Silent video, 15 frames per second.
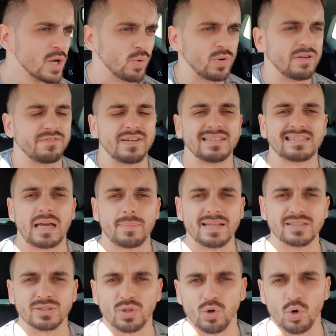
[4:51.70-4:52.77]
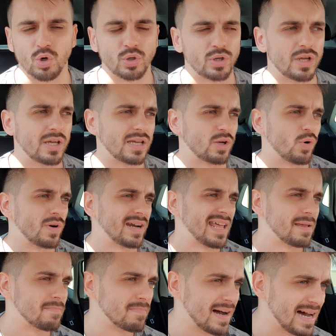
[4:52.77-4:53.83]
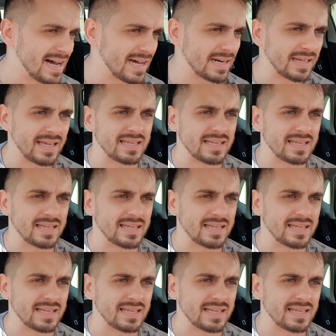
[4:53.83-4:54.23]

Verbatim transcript: un enfrentamiento eh, con, Neymar,